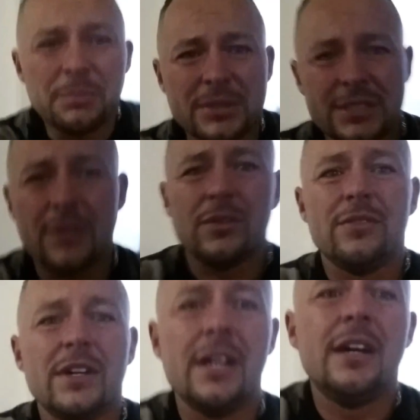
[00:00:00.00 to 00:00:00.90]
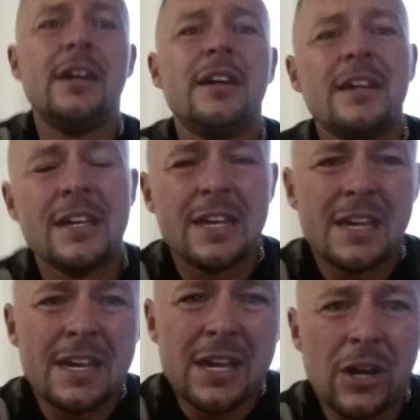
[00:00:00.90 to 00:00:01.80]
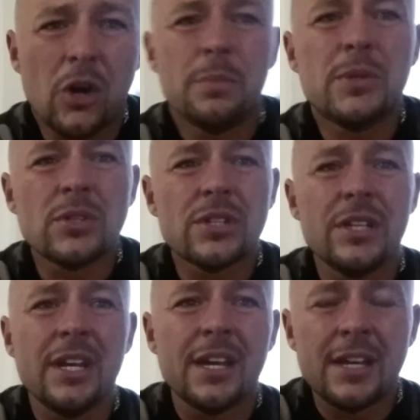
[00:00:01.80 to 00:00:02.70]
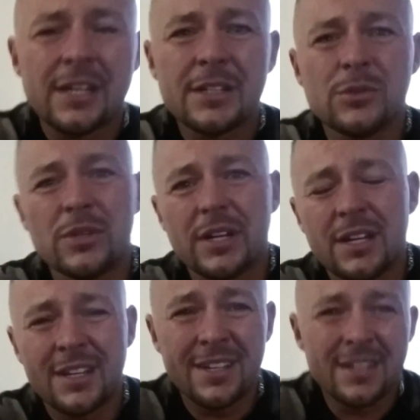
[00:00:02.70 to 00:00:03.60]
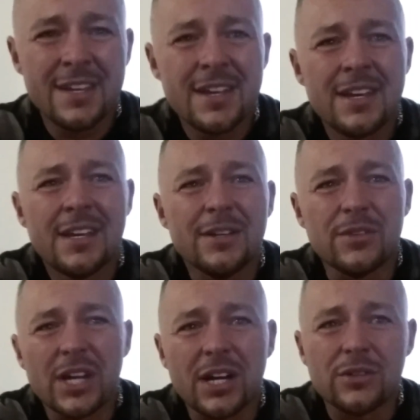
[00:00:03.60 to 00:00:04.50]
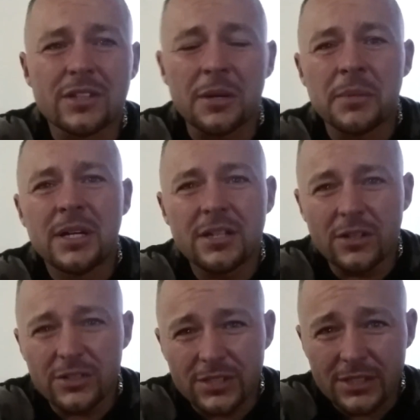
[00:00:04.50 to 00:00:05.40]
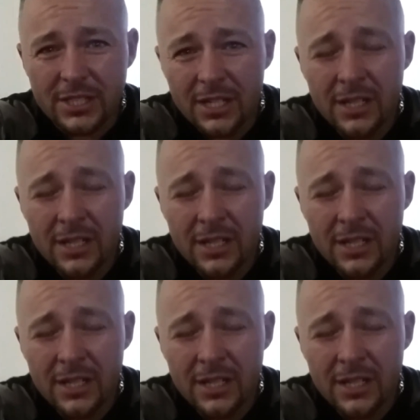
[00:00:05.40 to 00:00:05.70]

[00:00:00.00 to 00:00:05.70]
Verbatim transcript: podstawowe obciążenie, które wjechało tam ojciec.